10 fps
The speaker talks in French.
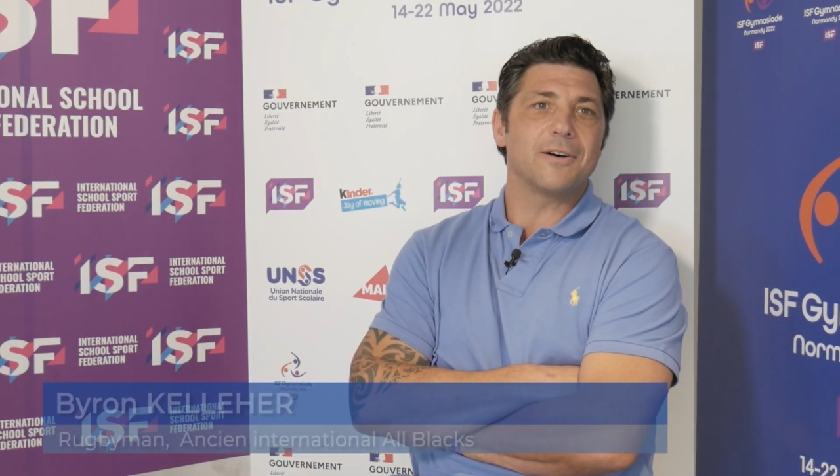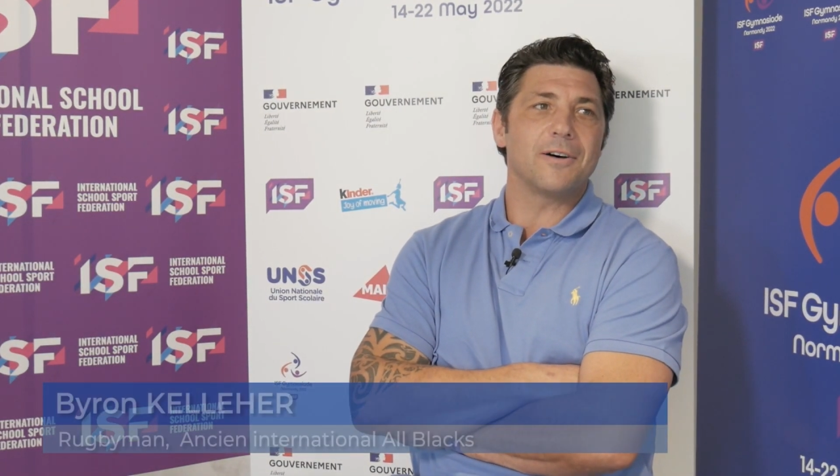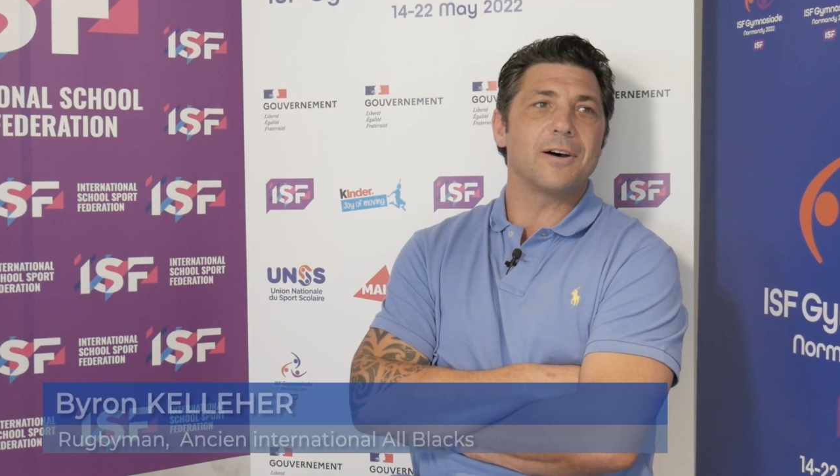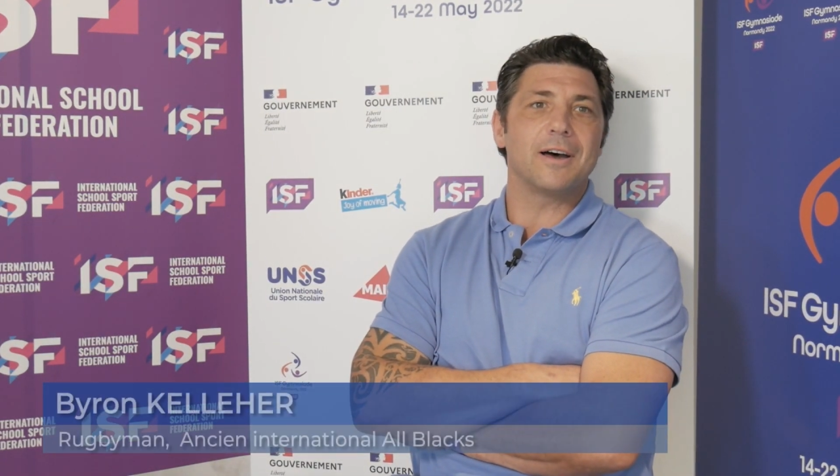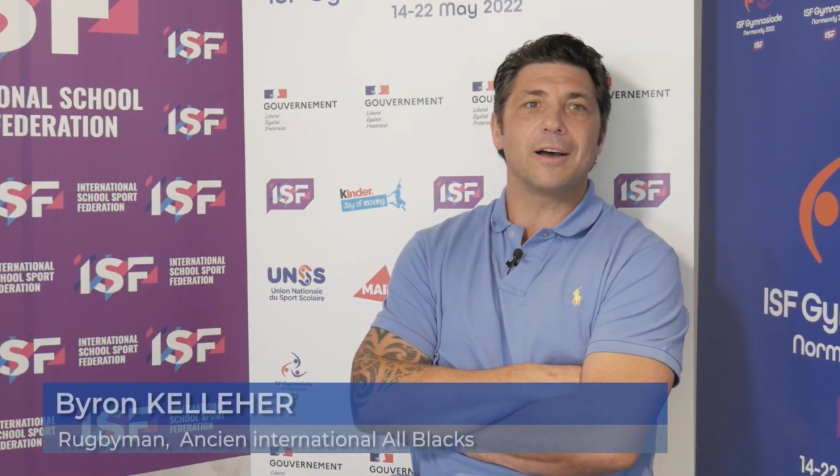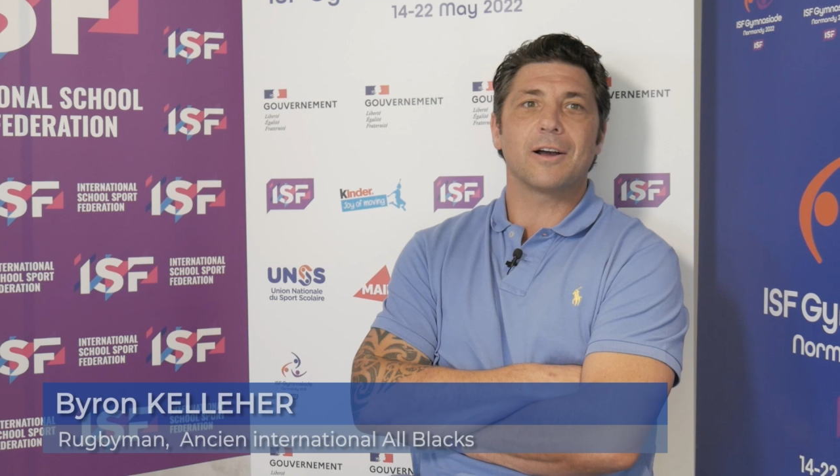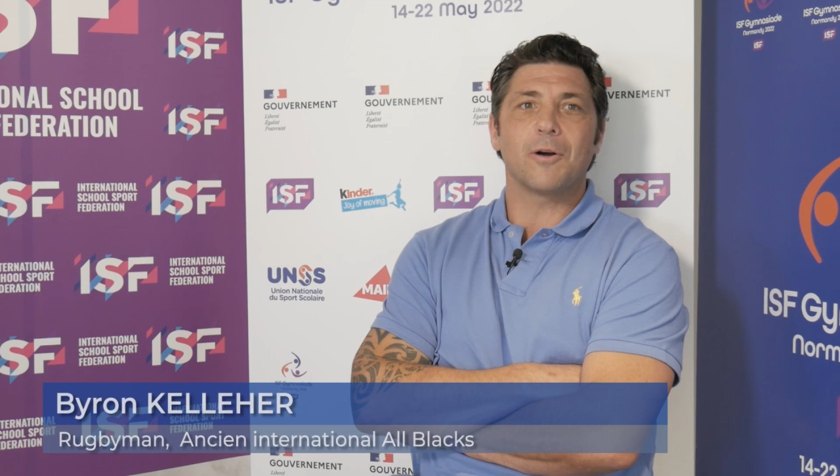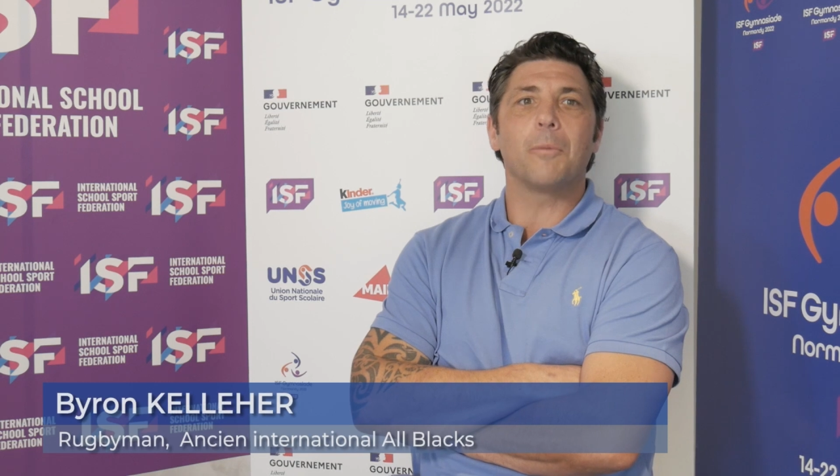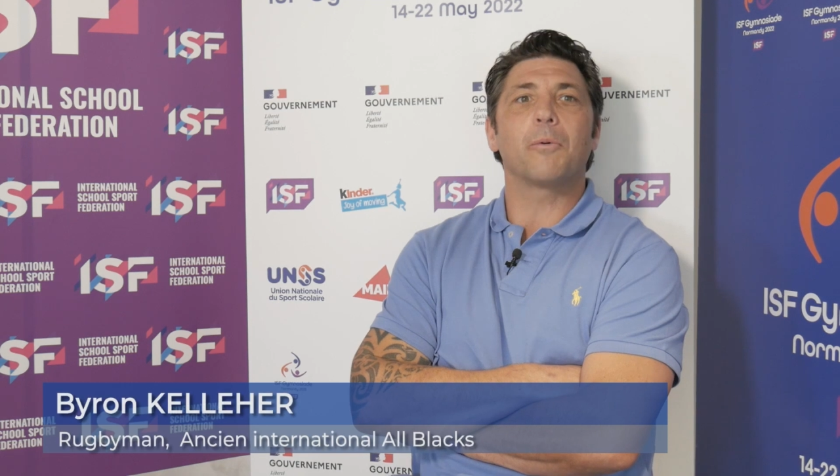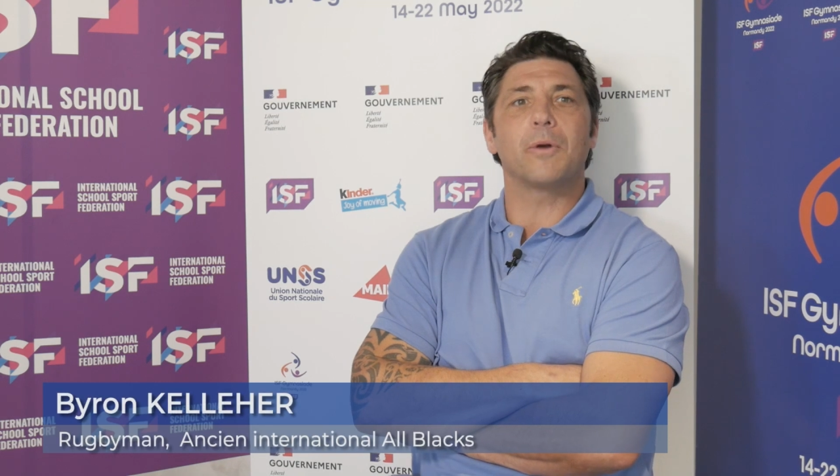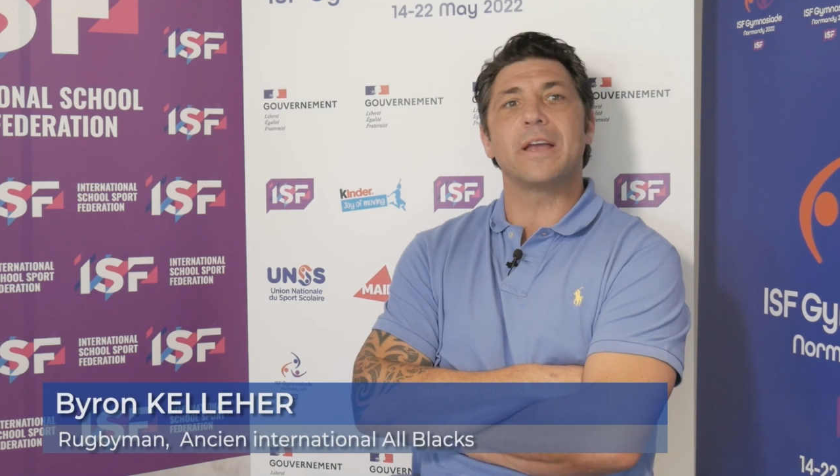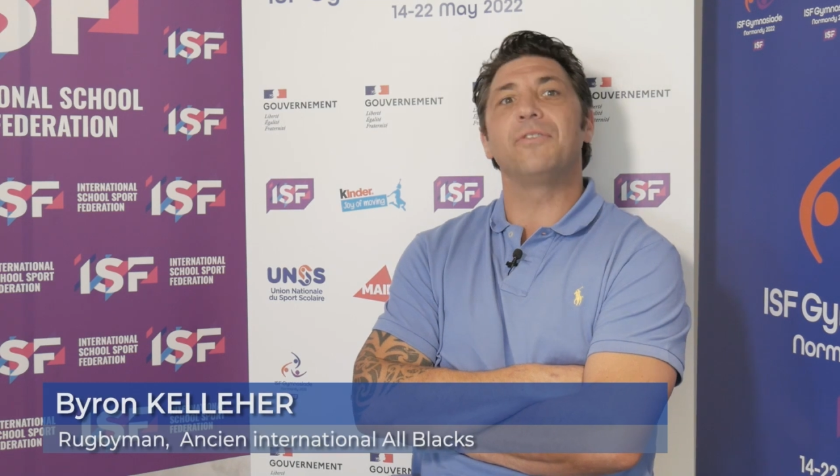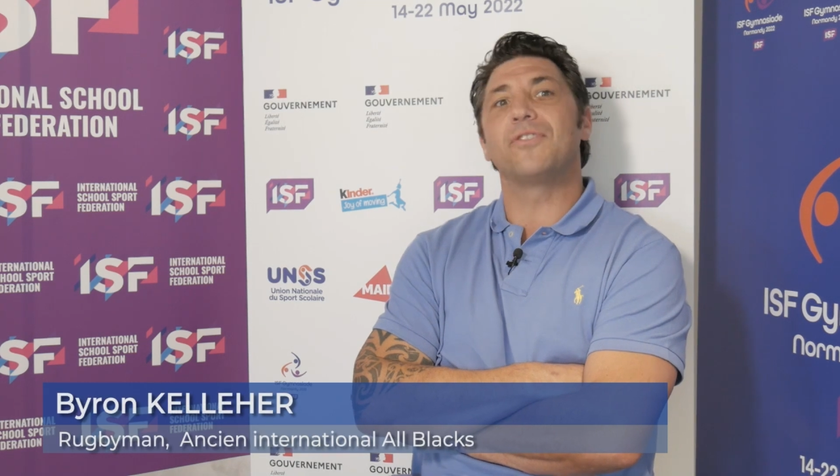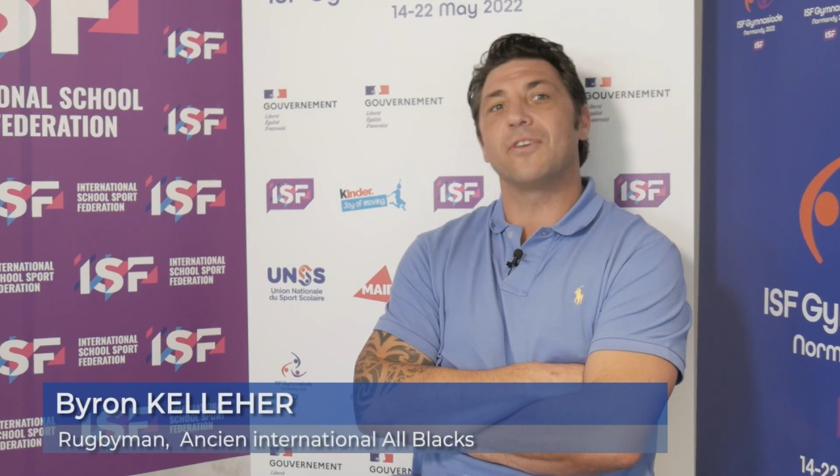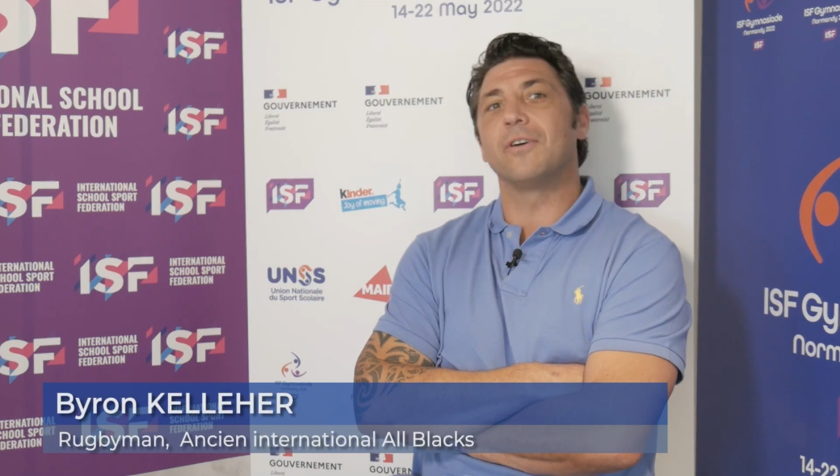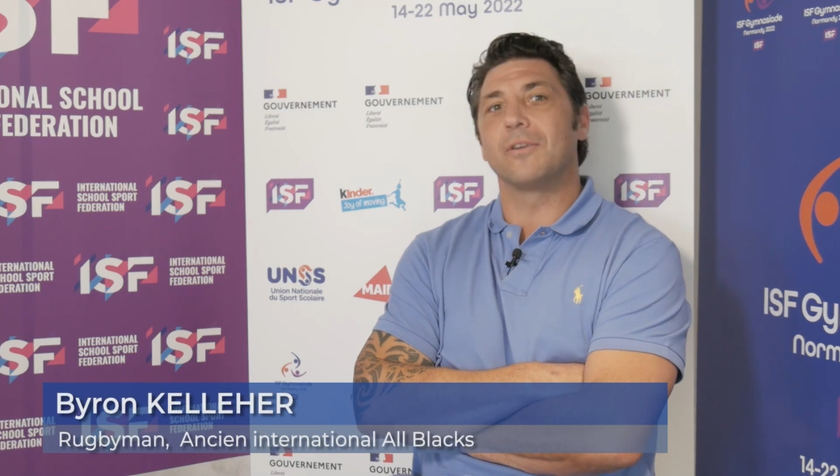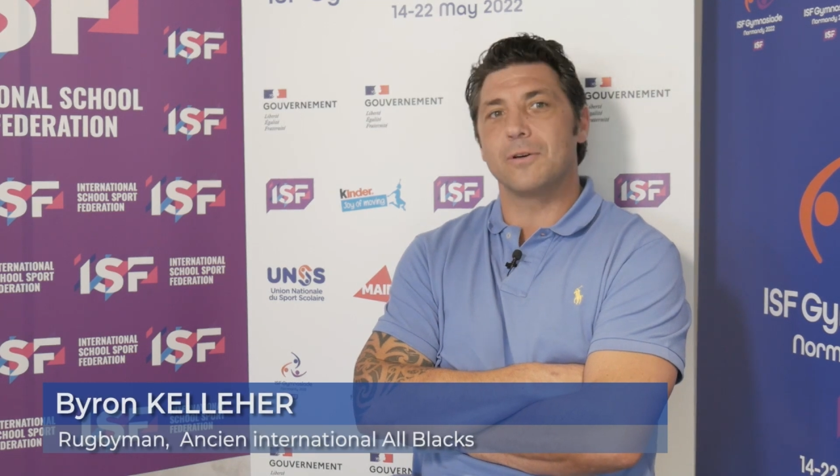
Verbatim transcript: ont une compréhension